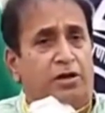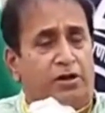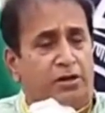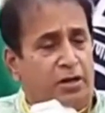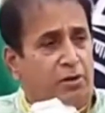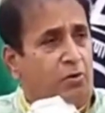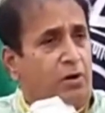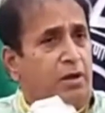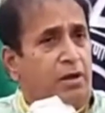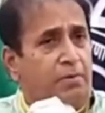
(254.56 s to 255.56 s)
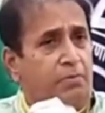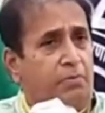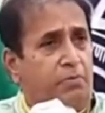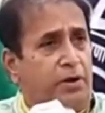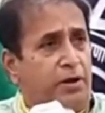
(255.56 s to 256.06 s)
மகாராஷ்டிரா
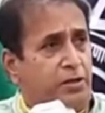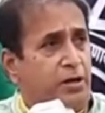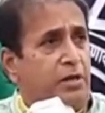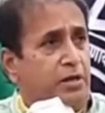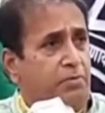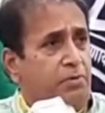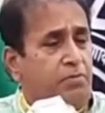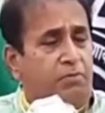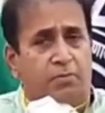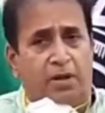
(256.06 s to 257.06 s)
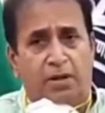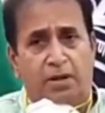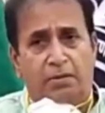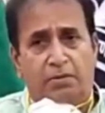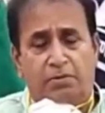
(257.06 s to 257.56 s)
மாநில உள்துறை அமைச்சர் அனில்
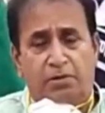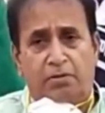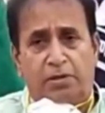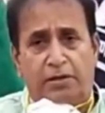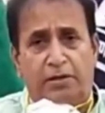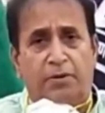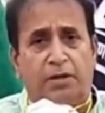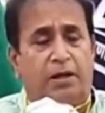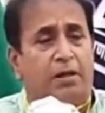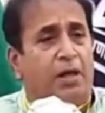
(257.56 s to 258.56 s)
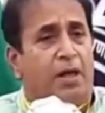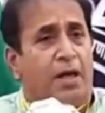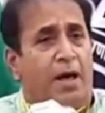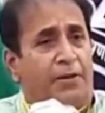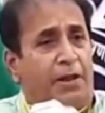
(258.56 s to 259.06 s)
தேஷ்முக்குடன்
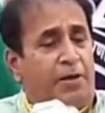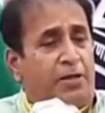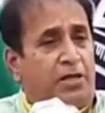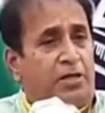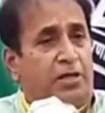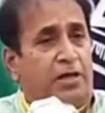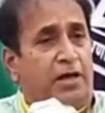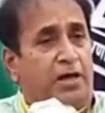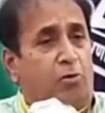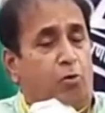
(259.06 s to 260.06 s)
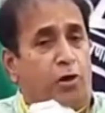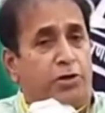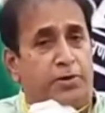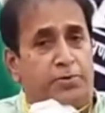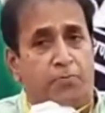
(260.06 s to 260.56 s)
மாநில ஆளுநர் பகத்சிங்
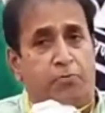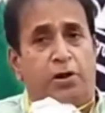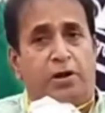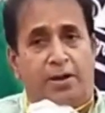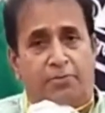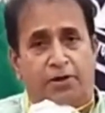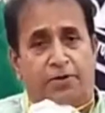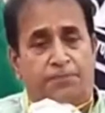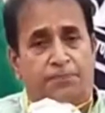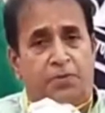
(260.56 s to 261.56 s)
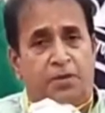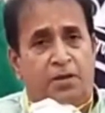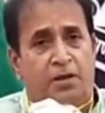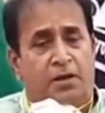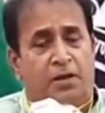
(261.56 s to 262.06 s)
நேற்று தொலைபேசி வாயிலாக
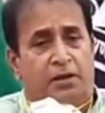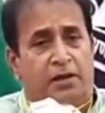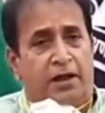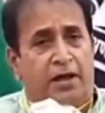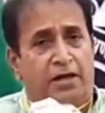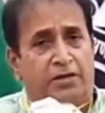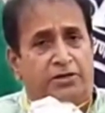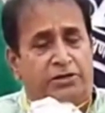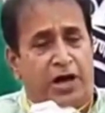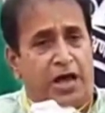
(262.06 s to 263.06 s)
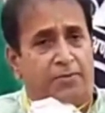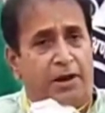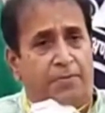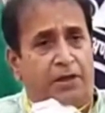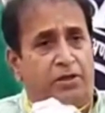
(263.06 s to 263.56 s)
பேசியிருந்தார் அப்போது
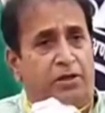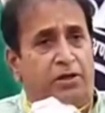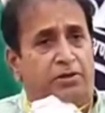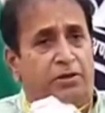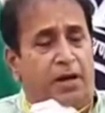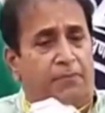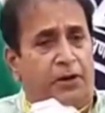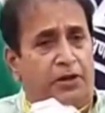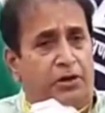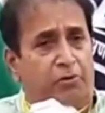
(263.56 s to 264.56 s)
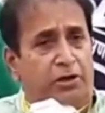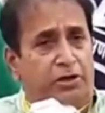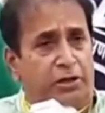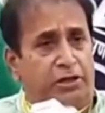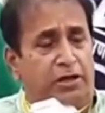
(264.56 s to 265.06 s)
அர்னாப் கோஸ்வாமியின்
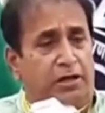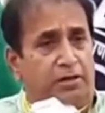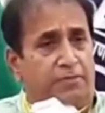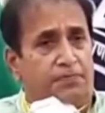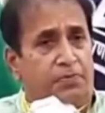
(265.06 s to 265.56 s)
குடும்பத்தினருக்கு